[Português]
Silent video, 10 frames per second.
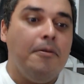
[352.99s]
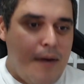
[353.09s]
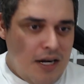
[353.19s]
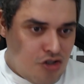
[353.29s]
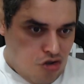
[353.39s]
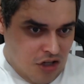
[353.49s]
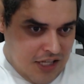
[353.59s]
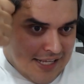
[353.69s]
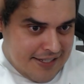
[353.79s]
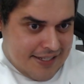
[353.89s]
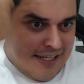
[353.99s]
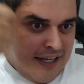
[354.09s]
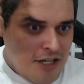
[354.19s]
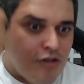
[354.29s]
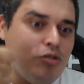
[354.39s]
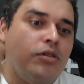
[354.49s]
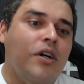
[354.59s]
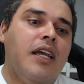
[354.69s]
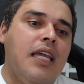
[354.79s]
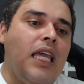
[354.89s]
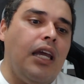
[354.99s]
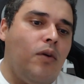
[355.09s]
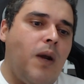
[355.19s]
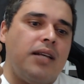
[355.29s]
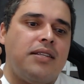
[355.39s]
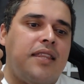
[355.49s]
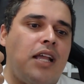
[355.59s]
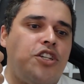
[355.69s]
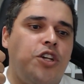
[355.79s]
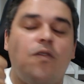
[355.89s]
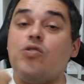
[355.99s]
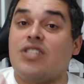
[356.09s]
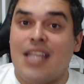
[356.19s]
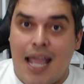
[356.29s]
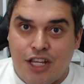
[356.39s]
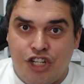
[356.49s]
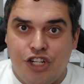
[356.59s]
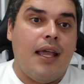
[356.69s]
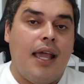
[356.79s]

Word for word: Persona 5 e Resident Evil 7.